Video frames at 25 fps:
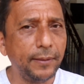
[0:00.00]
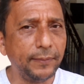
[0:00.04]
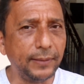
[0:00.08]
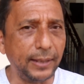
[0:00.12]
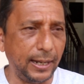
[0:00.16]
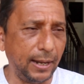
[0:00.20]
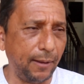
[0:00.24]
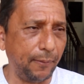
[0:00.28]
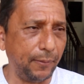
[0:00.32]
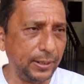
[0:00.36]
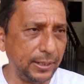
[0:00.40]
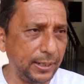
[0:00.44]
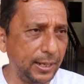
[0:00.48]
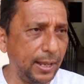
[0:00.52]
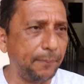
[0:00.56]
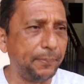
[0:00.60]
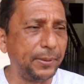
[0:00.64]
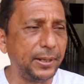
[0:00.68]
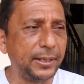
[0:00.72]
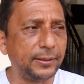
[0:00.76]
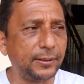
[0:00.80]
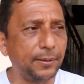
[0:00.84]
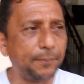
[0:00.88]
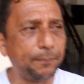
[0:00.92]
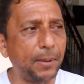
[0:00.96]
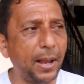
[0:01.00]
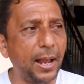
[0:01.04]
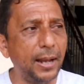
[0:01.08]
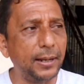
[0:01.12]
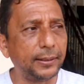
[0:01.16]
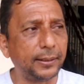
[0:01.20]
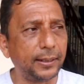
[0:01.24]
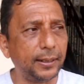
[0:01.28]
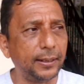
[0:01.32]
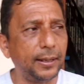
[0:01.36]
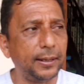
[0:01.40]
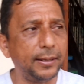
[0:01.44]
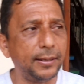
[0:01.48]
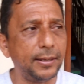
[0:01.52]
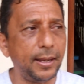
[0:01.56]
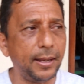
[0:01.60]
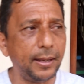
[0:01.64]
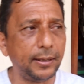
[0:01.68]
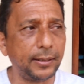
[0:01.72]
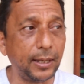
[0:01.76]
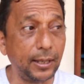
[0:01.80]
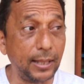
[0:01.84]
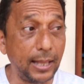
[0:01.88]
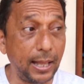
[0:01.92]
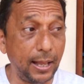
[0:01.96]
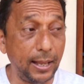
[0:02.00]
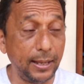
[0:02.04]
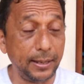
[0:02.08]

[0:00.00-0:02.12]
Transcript: de la avenida principal, que, eh,